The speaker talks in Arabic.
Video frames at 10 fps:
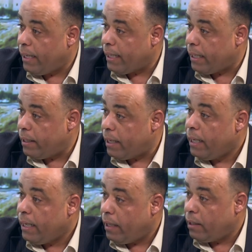عليك الا
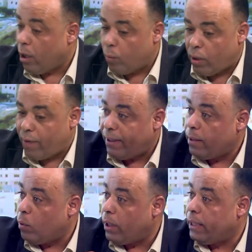اداره مكافحه
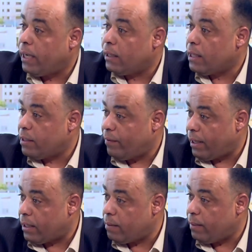المخدرات الصفحه
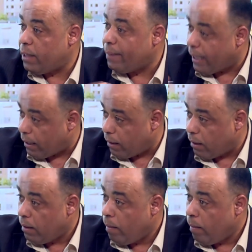الرسميه بكرر